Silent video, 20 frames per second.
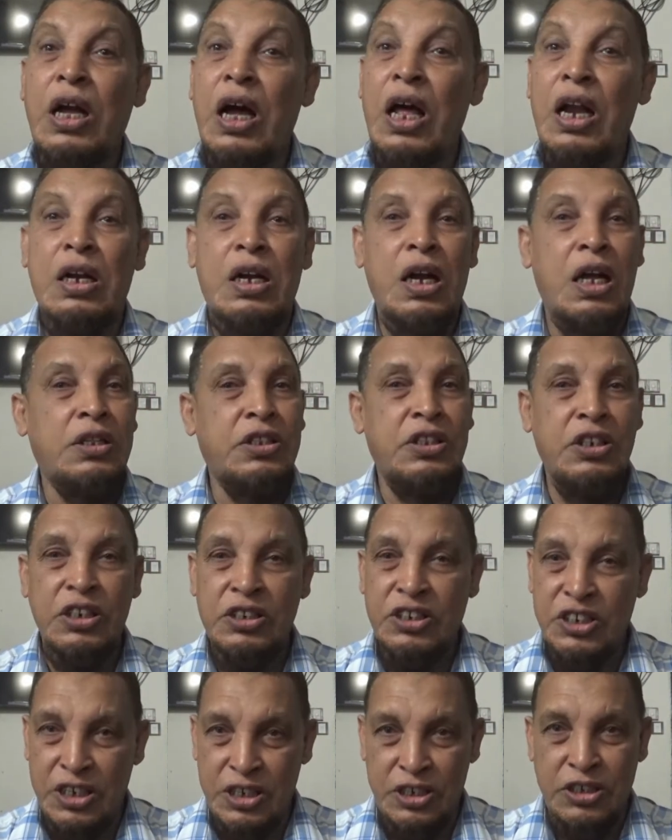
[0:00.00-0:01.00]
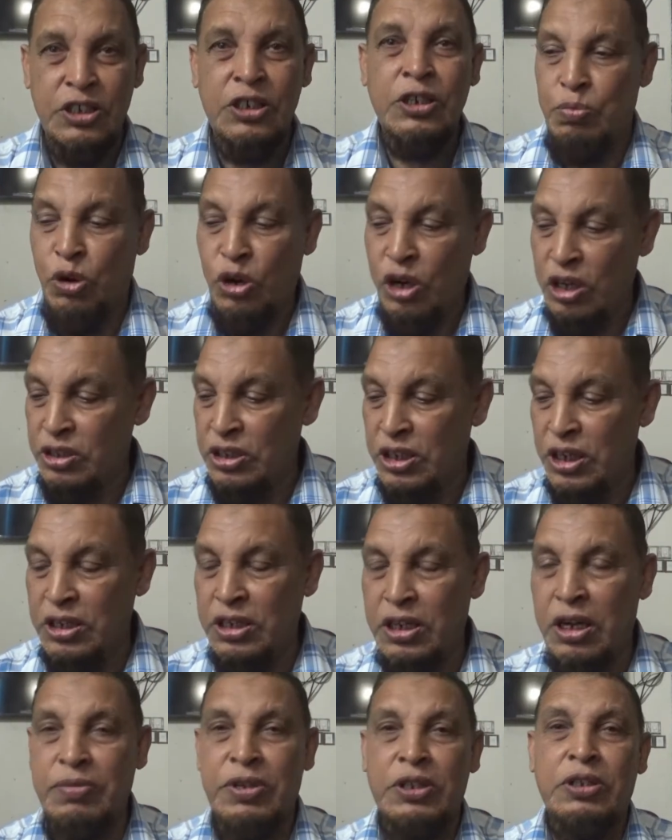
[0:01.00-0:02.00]
কাল রাত্রি এসে গেছে বর্ডার
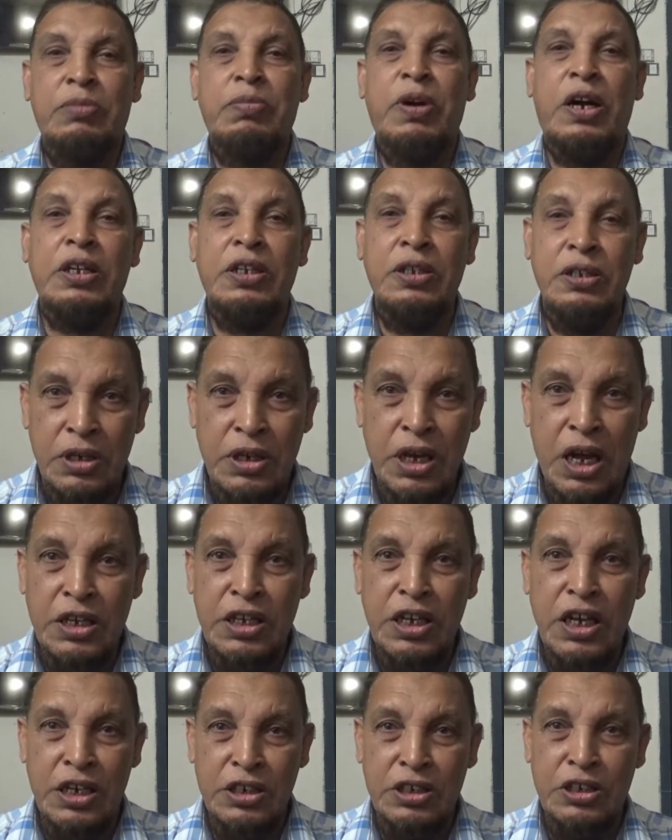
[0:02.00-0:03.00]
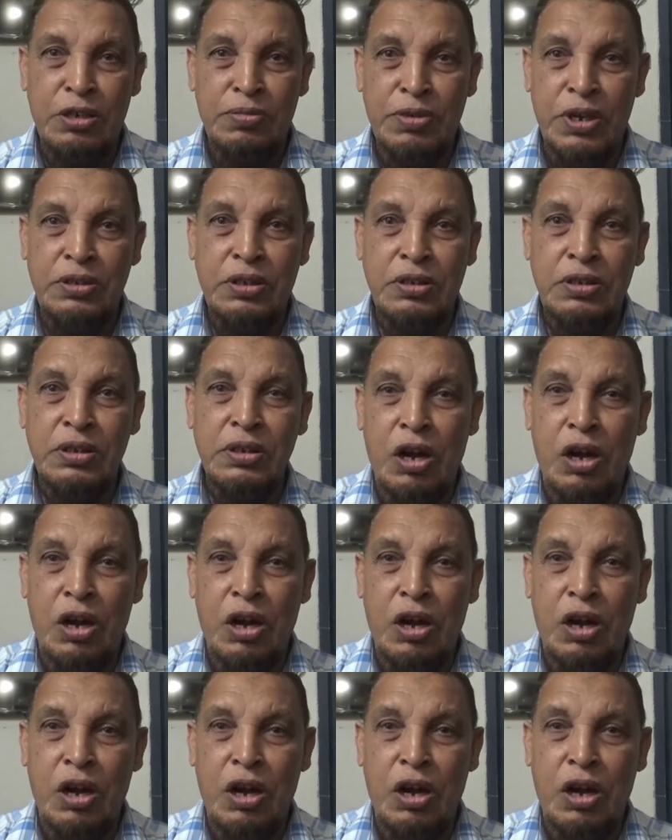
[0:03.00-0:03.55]
সাইডে আমাদের বাড়ি টাকি হাসনাবাদ